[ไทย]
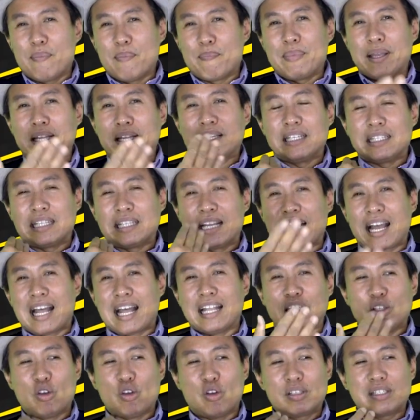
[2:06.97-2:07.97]
ไม่เกิดจากกา
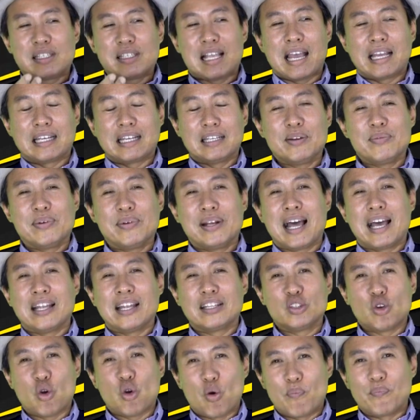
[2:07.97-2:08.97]
รย้อนแสงในเวลา
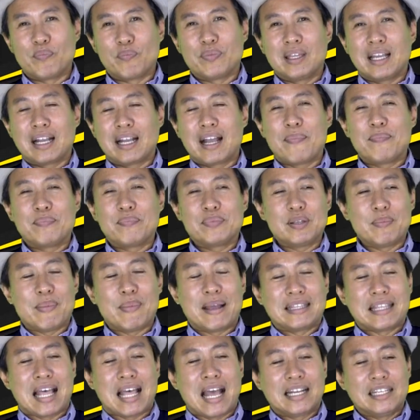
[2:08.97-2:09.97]
ชมนะครับสบา
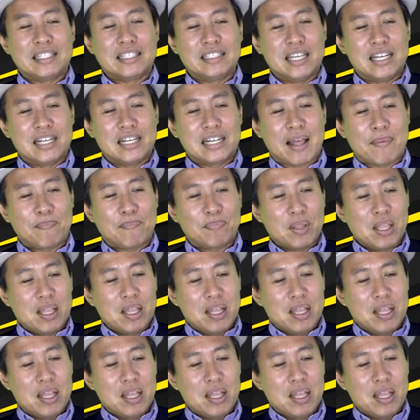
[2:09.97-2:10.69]
ยตาขึ้นเยอะครับ